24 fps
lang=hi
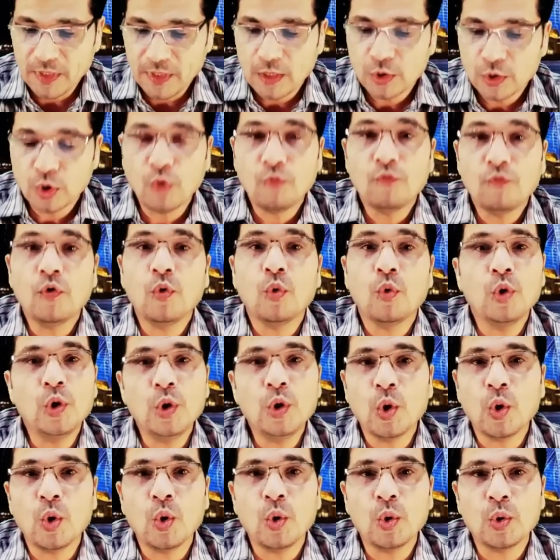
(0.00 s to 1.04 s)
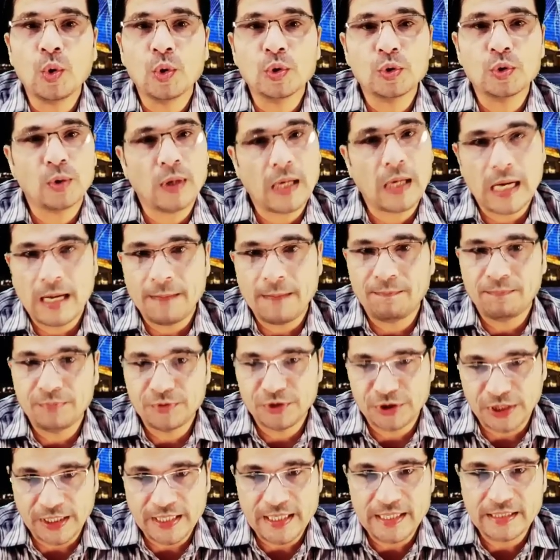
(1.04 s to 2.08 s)
तो वो उन लोगों को तो आप
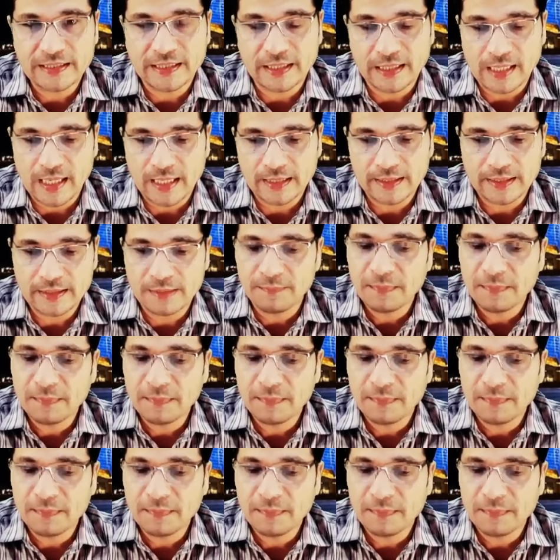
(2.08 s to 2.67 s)
शहीद करार दे